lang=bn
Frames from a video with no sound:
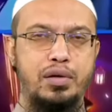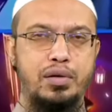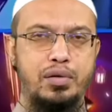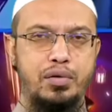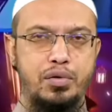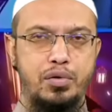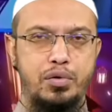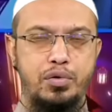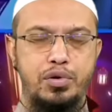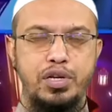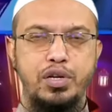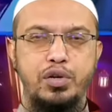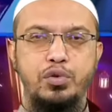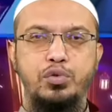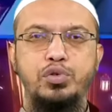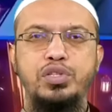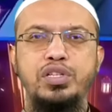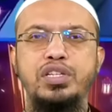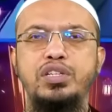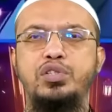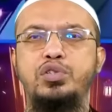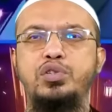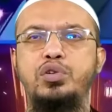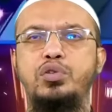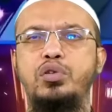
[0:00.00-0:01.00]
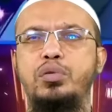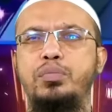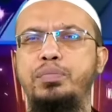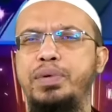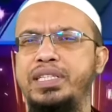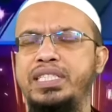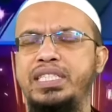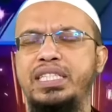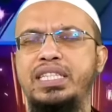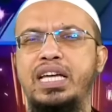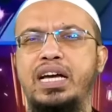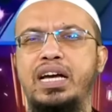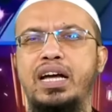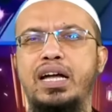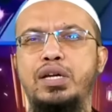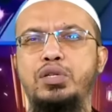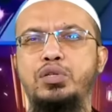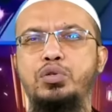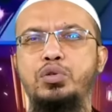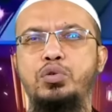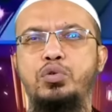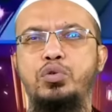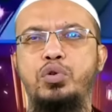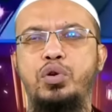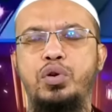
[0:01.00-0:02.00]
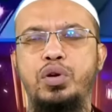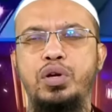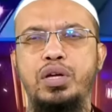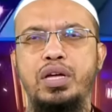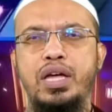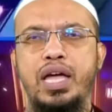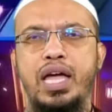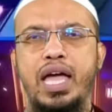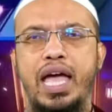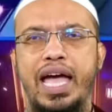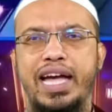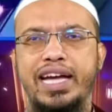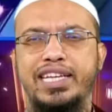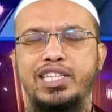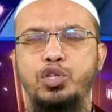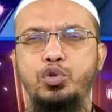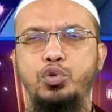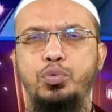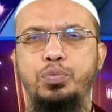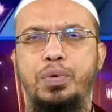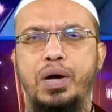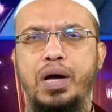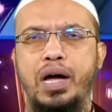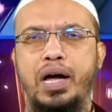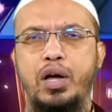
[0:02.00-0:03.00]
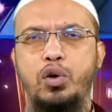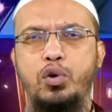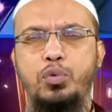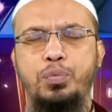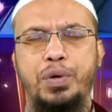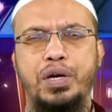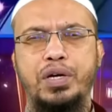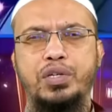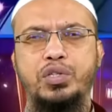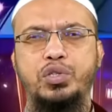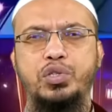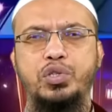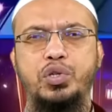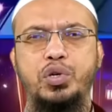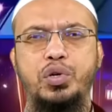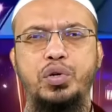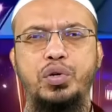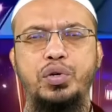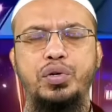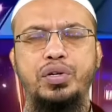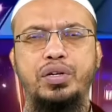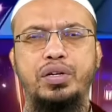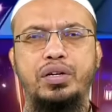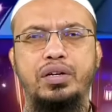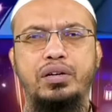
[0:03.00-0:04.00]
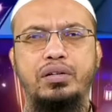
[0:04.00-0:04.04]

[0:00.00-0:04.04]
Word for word: রুটি রুজির জন্য বেঁচে থাকার জন্য একটি উপায় উপার্জন